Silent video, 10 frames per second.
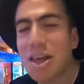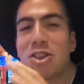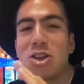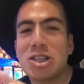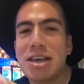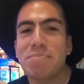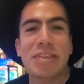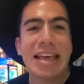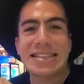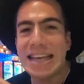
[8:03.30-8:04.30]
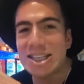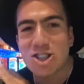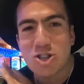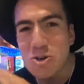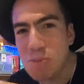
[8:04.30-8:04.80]
No sé, está
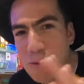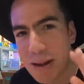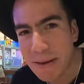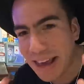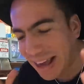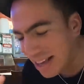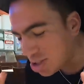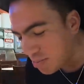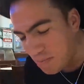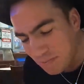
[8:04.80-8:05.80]
súper bien hecho.